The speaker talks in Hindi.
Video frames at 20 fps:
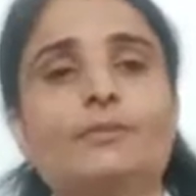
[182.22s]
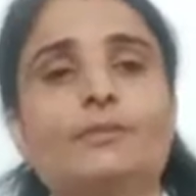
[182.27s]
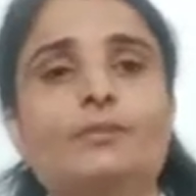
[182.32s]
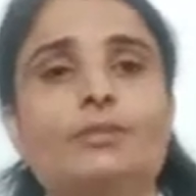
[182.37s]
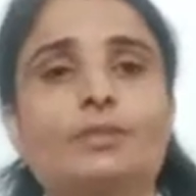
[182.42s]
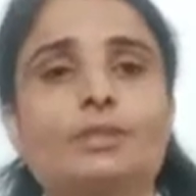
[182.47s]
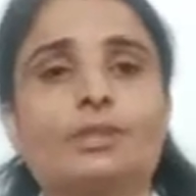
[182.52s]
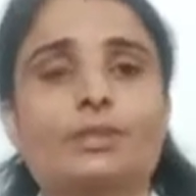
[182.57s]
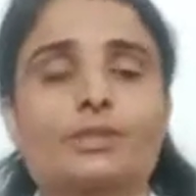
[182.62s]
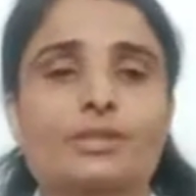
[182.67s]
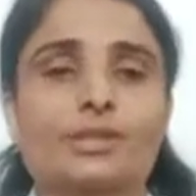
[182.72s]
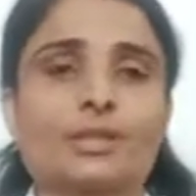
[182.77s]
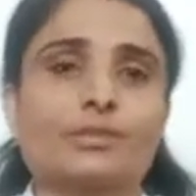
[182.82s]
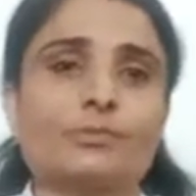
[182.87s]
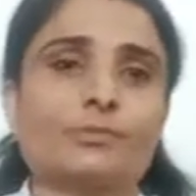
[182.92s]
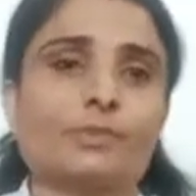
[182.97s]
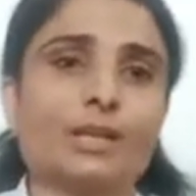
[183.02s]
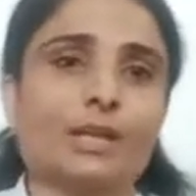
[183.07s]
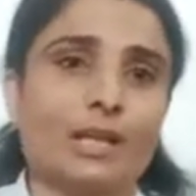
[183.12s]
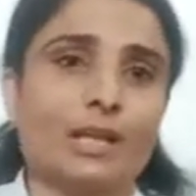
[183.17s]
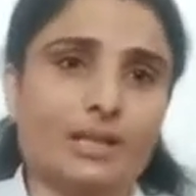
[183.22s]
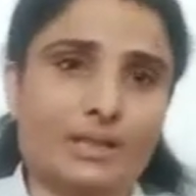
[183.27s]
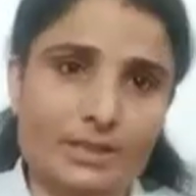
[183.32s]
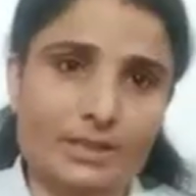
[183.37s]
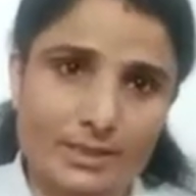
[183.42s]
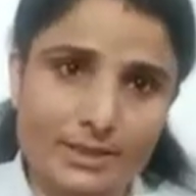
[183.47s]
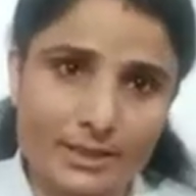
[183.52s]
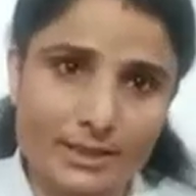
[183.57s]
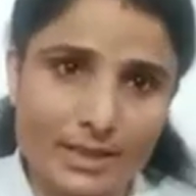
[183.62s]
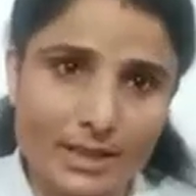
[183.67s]
फोर्थ स्टेज में
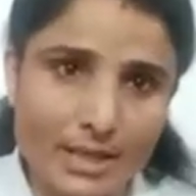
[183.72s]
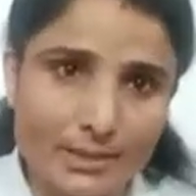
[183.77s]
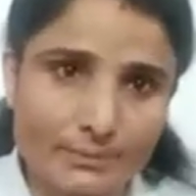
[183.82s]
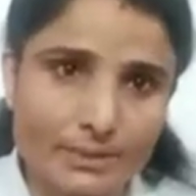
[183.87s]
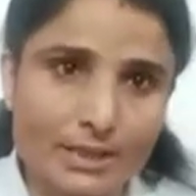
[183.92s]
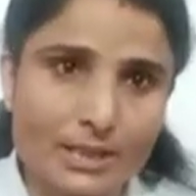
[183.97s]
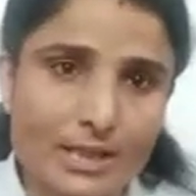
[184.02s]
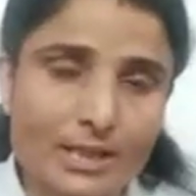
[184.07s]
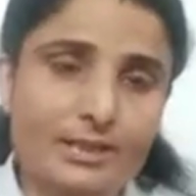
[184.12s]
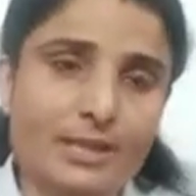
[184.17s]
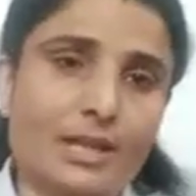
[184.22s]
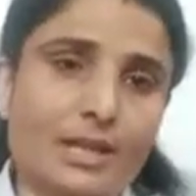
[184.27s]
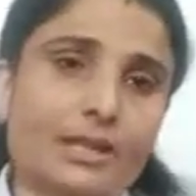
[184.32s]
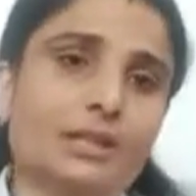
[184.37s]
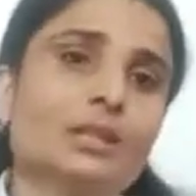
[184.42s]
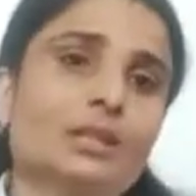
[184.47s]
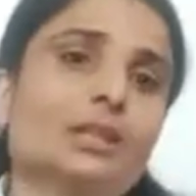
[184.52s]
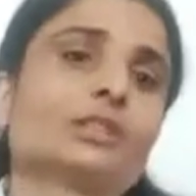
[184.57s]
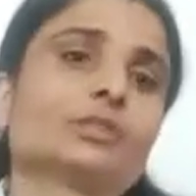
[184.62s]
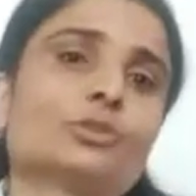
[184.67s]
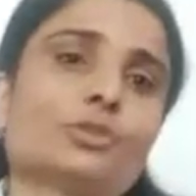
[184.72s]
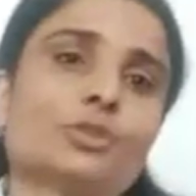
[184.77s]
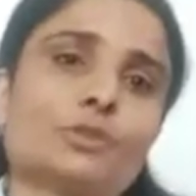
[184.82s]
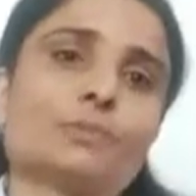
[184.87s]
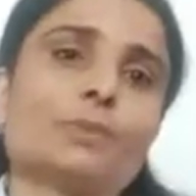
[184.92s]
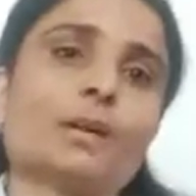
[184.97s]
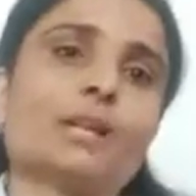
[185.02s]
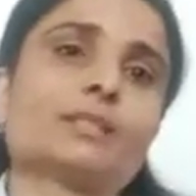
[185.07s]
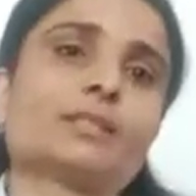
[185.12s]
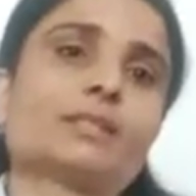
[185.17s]
अच्छे से काम किया जाए तो
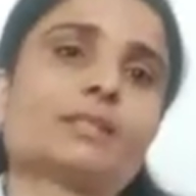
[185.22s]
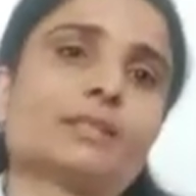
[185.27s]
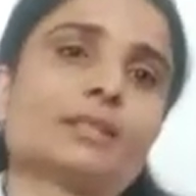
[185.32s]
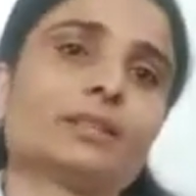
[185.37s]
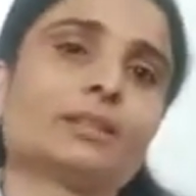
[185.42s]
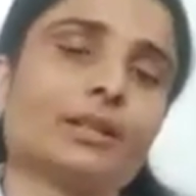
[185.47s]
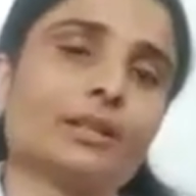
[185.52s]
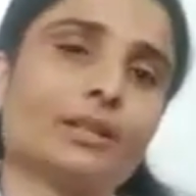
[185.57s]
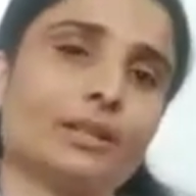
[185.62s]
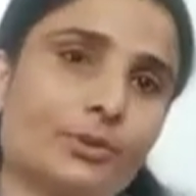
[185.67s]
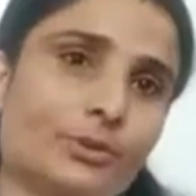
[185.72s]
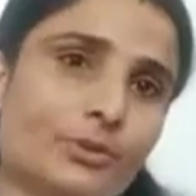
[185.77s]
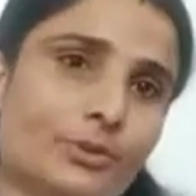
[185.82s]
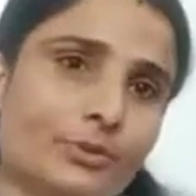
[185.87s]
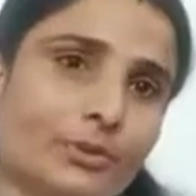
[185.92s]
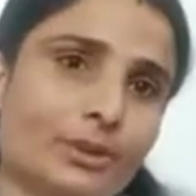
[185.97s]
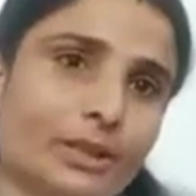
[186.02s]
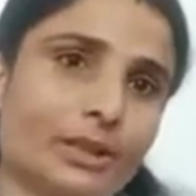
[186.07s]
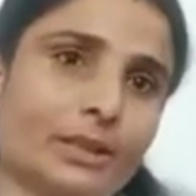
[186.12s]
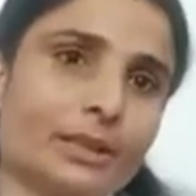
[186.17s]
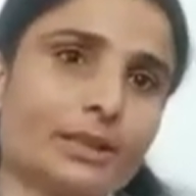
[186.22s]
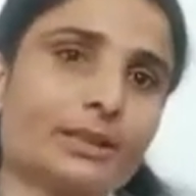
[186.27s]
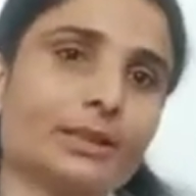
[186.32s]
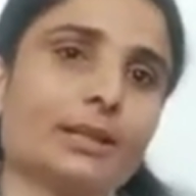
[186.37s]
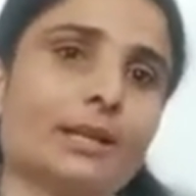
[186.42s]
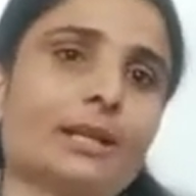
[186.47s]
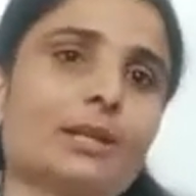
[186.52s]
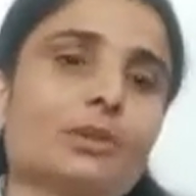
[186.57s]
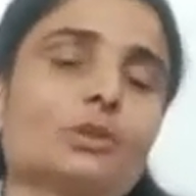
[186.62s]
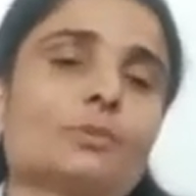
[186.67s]
स्पास्टिसिटी रिड्यूस होने लगती
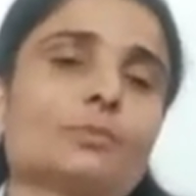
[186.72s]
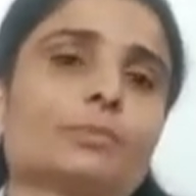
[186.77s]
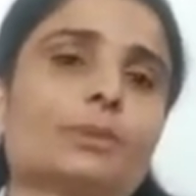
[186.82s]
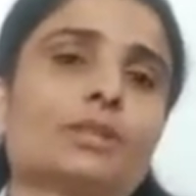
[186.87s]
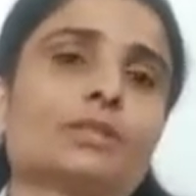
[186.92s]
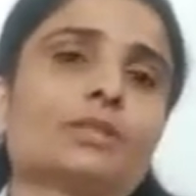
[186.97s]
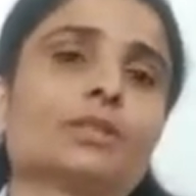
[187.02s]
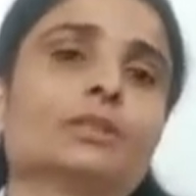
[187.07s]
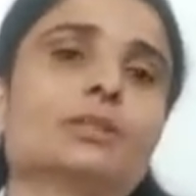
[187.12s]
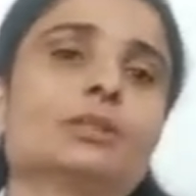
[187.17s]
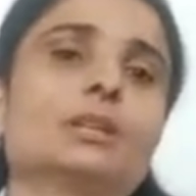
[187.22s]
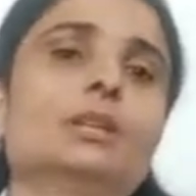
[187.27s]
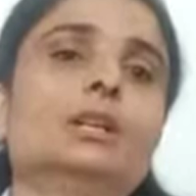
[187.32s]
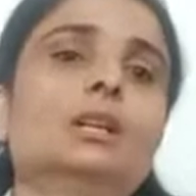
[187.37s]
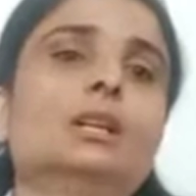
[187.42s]
है और पेशेंट